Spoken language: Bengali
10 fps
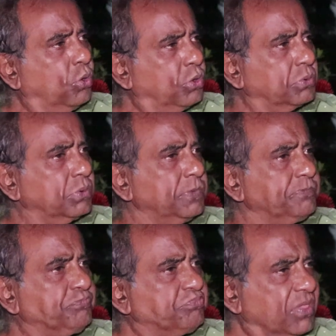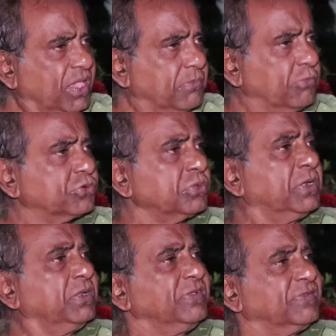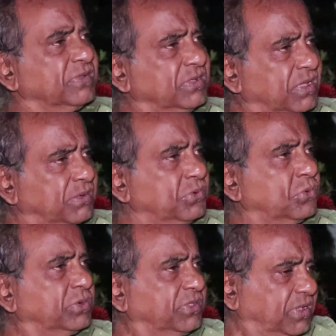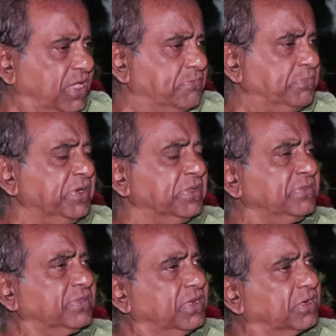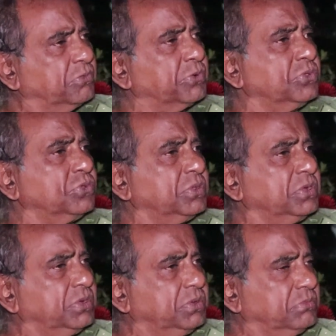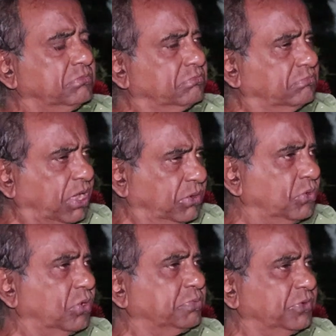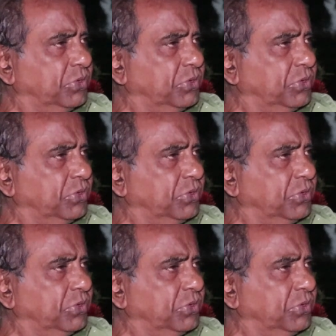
ওর বর্তমানে এই যে এবং ওর যা অ্যাপিয়ারেন্স এটার উপরে যদি ভালো গল্প